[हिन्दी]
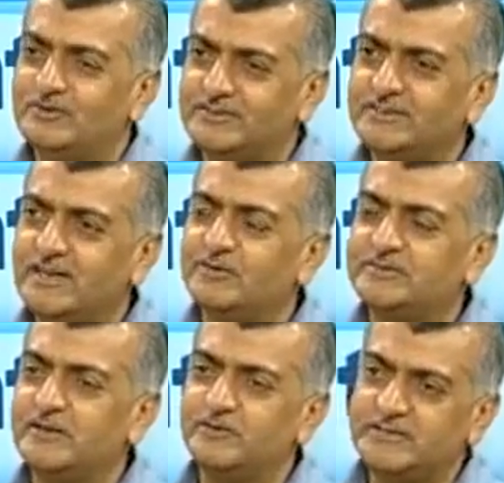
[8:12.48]
हाँ वो
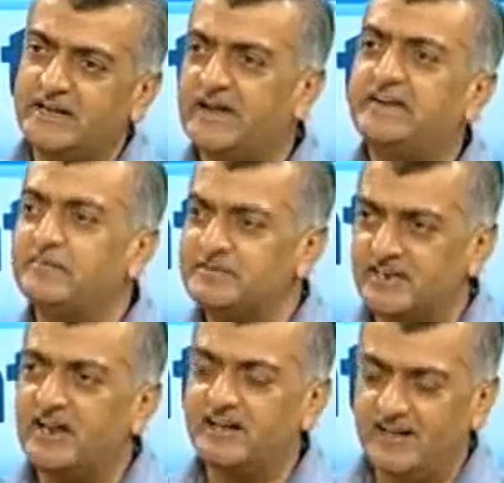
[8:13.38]
सीएम था उसको
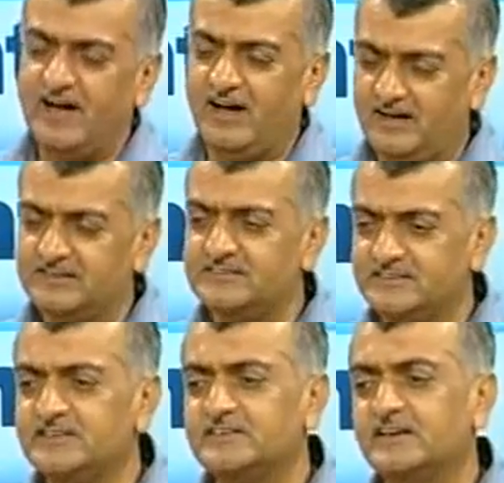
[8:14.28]
क्रेडिट हाँ, मिल गया उसको लेकिन